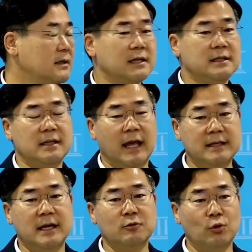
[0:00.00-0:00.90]
사실
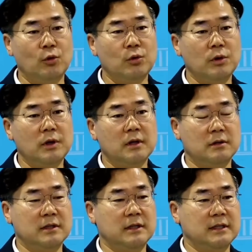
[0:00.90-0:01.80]
대책으로
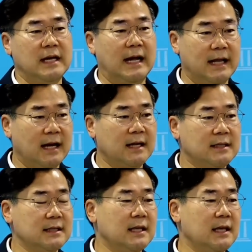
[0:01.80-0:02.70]
어, 야당
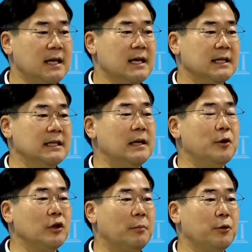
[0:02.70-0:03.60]
특히
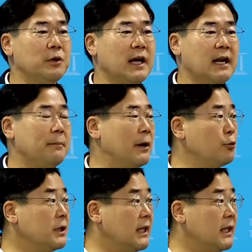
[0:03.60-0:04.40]
이재명 대표를 탄압하고